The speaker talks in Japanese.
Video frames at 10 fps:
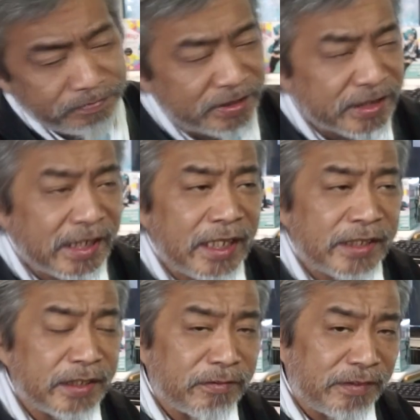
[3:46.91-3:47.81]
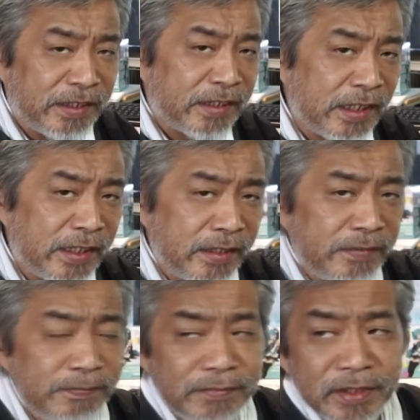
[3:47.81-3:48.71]
短い間ににかい
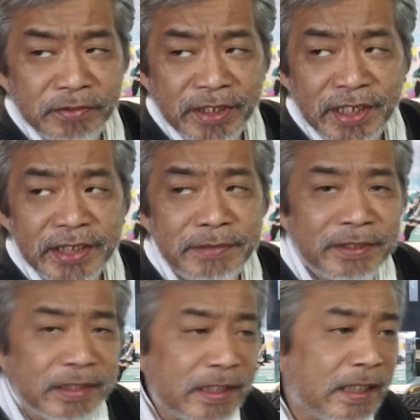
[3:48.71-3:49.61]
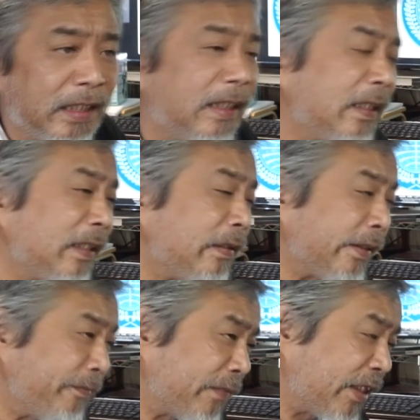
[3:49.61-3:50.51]
繰り返してますから、
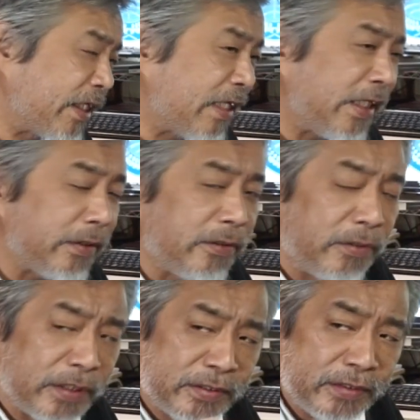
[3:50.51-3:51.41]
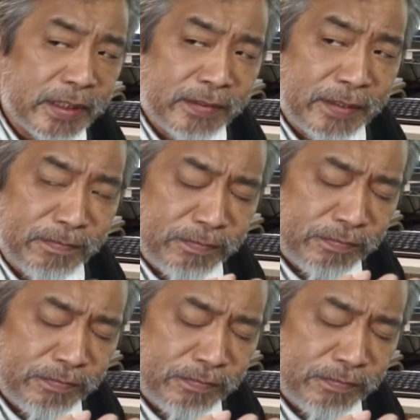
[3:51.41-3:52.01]
機械の方については